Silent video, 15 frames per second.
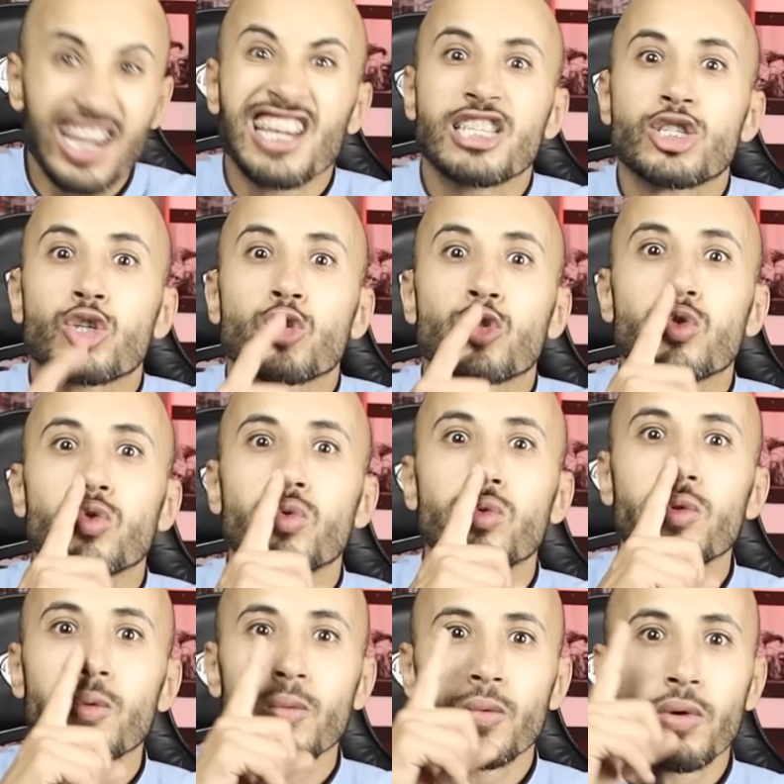غير سكتوا
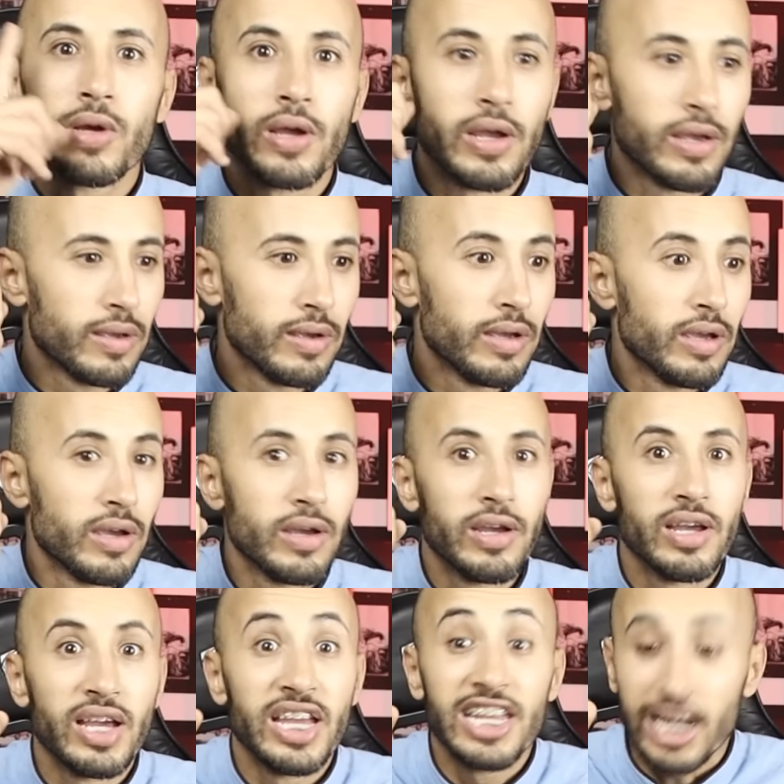
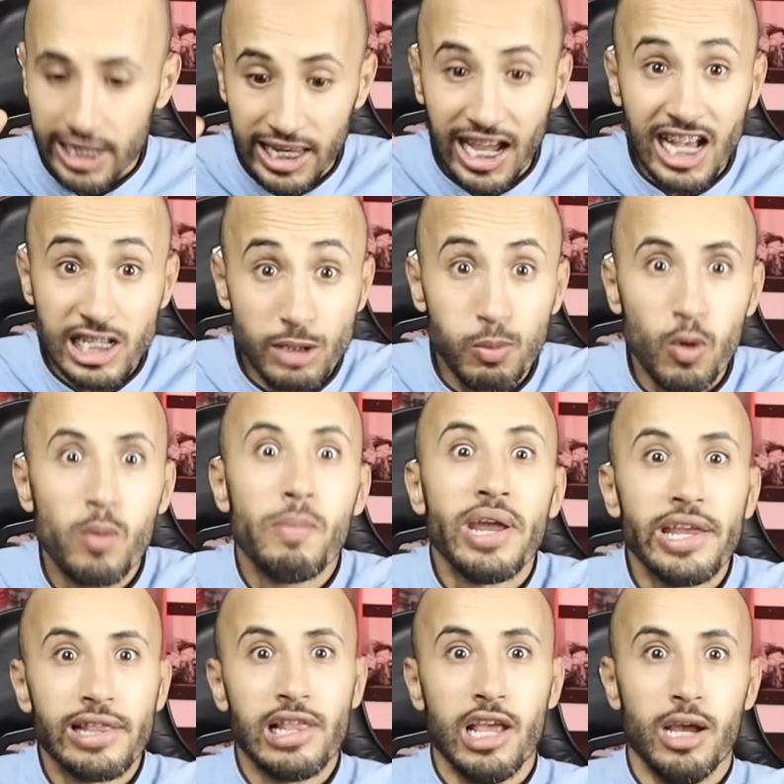ياك لا خصمو ما
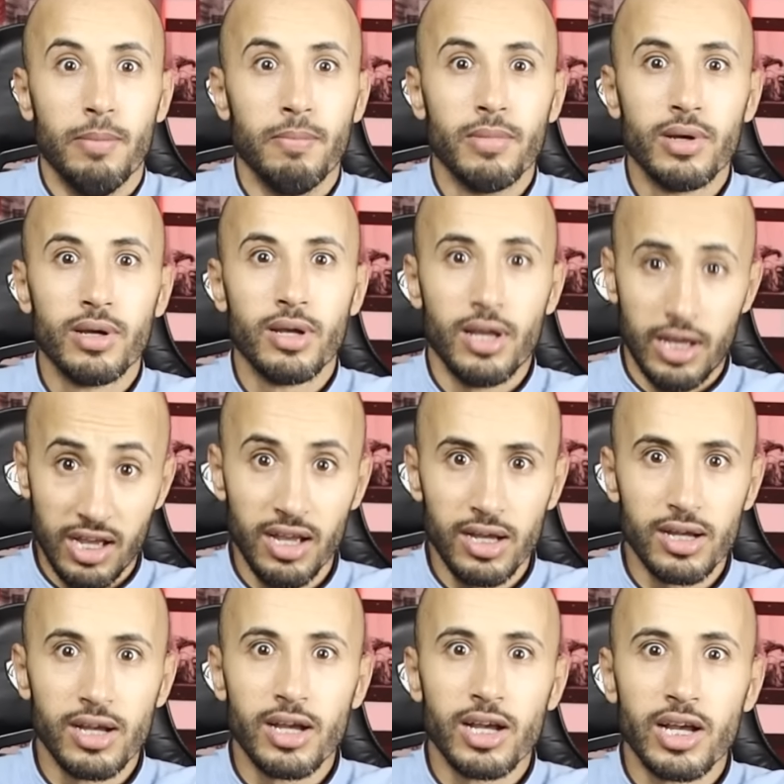يتلعب ها
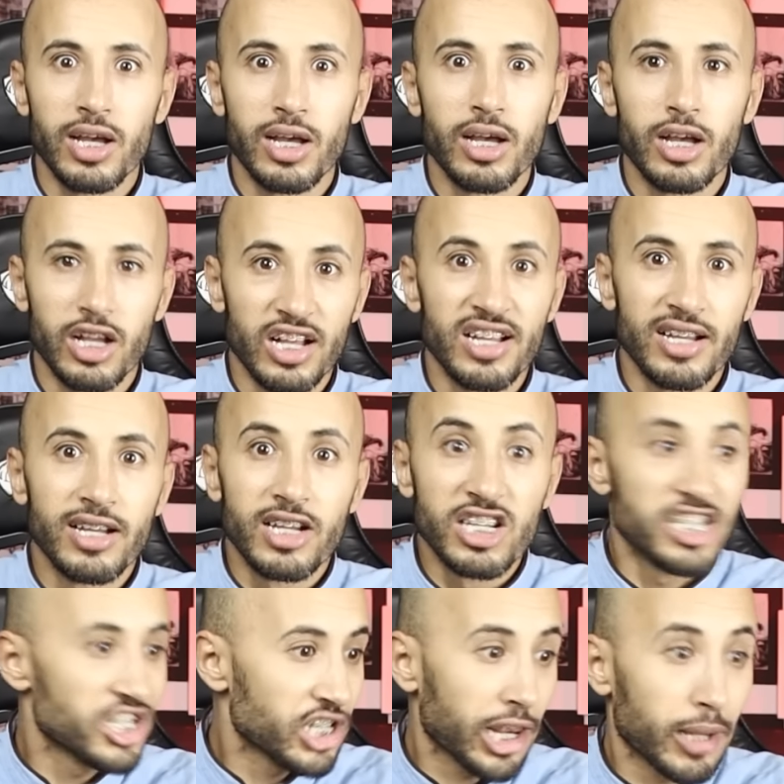
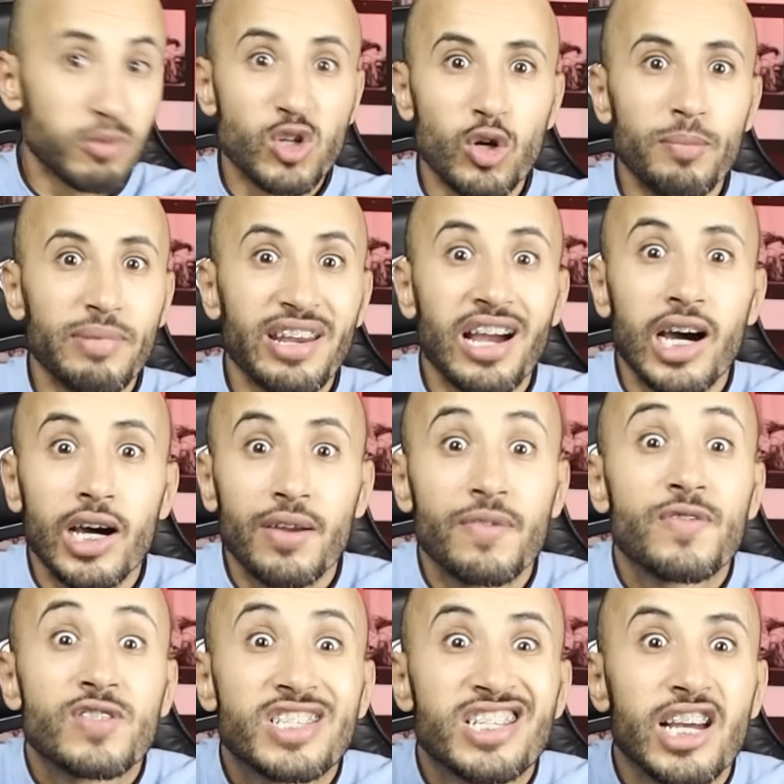شربتو المراه
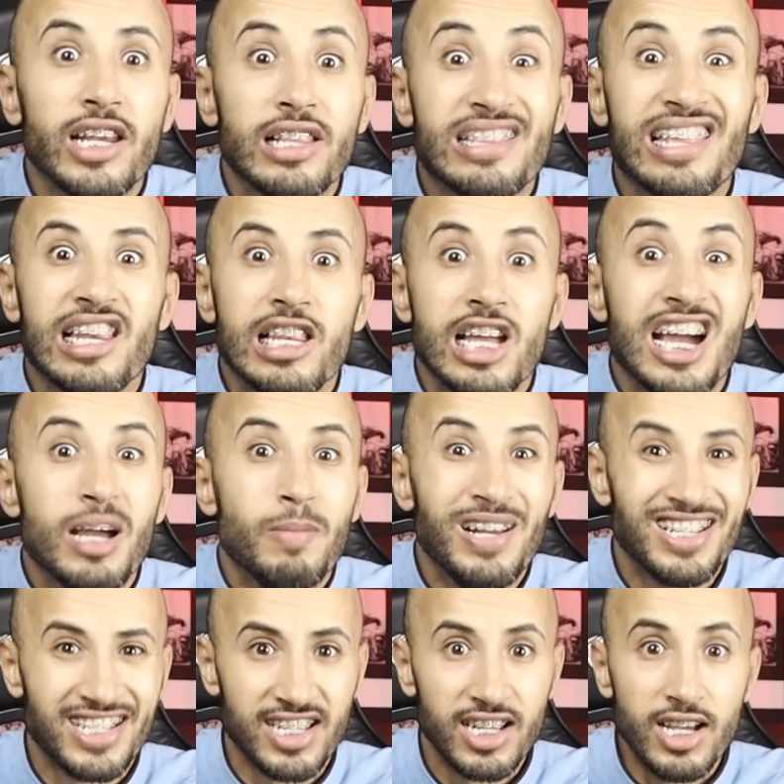الثالث ديال العام
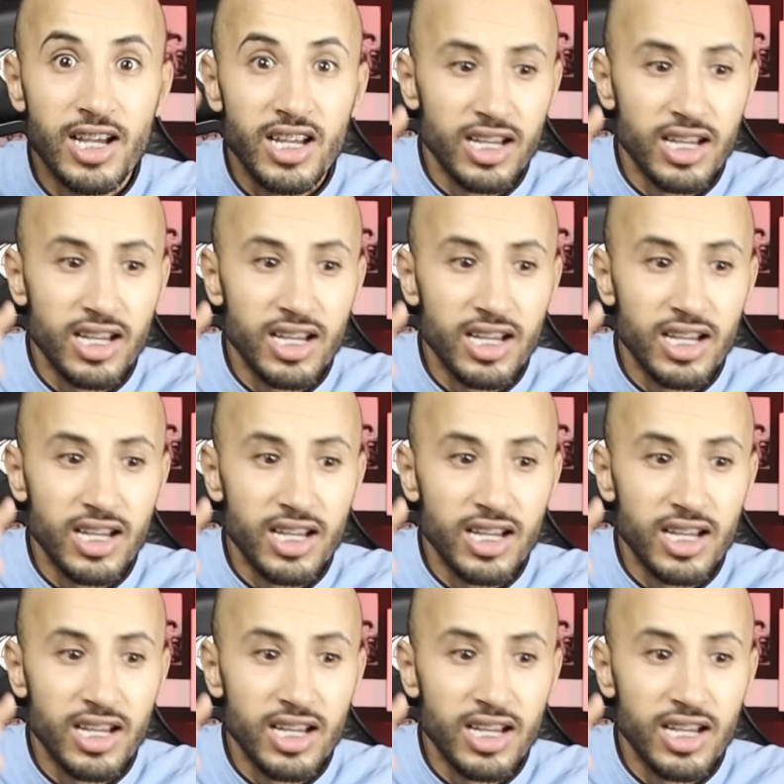حتى